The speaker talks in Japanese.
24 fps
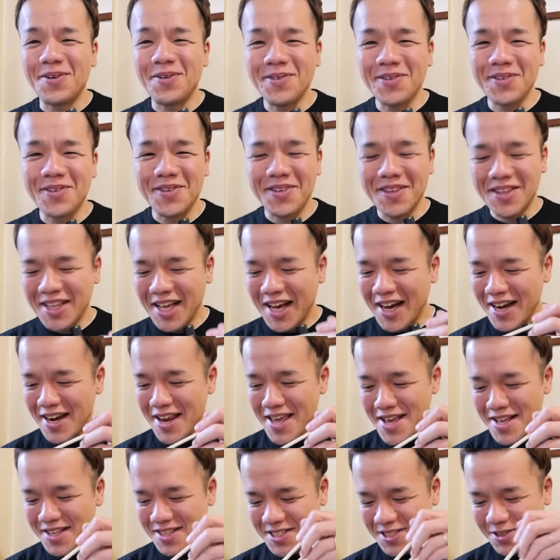この
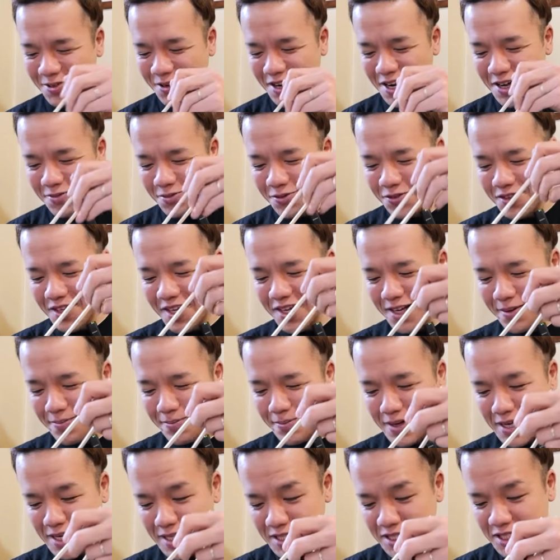タレ味と卵黄なんか
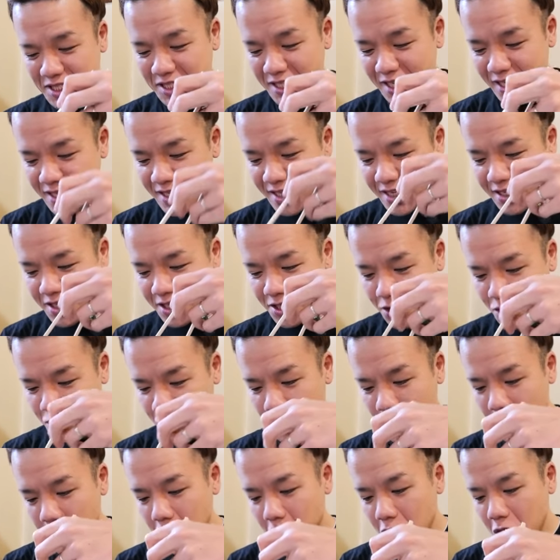間違いないで
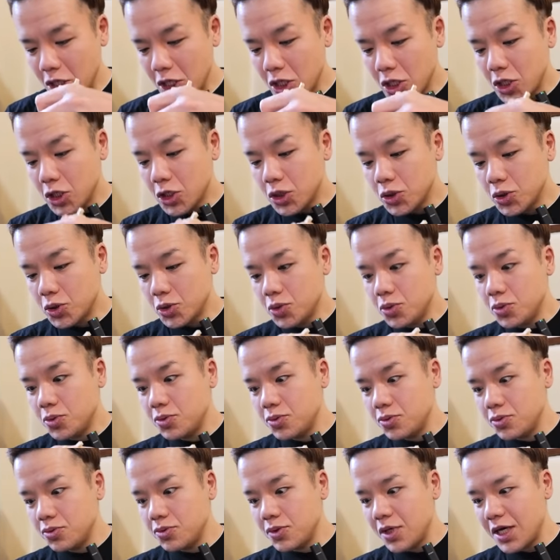しょ。
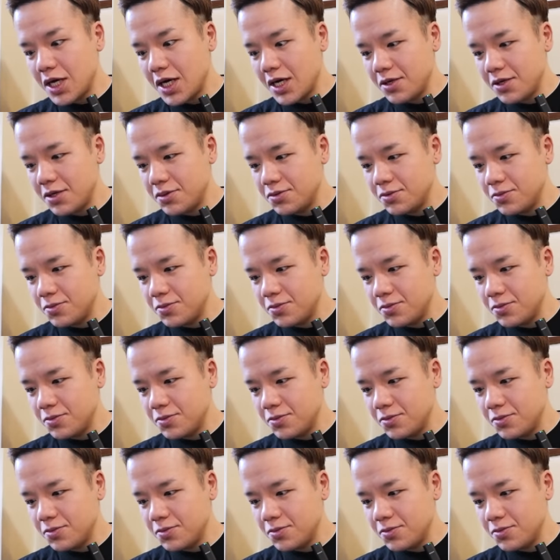うわ